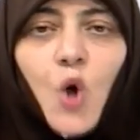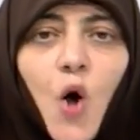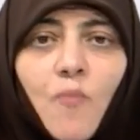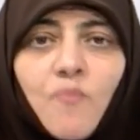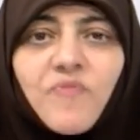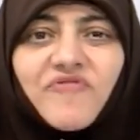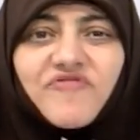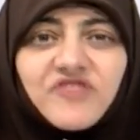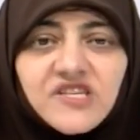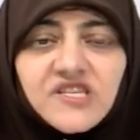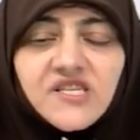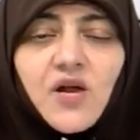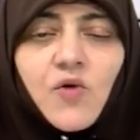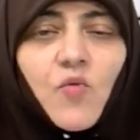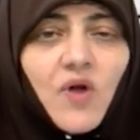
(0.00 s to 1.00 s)
حب
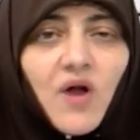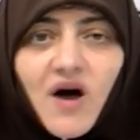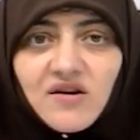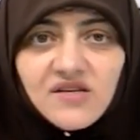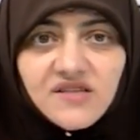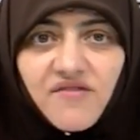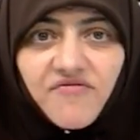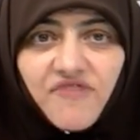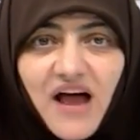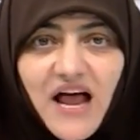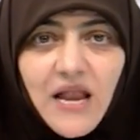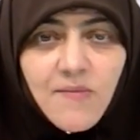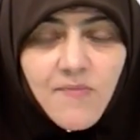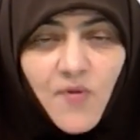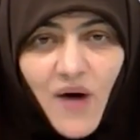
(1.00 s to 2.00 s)
فلسطين والاقصى في
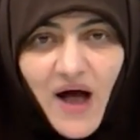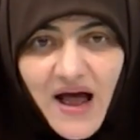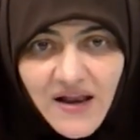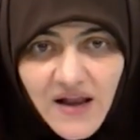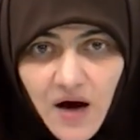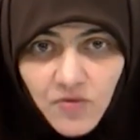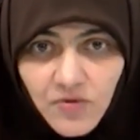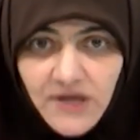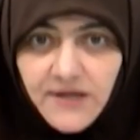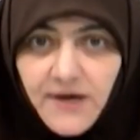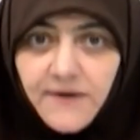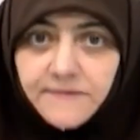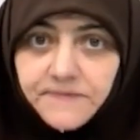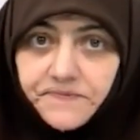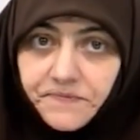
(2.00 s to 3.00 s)
قلب وعقل اولادها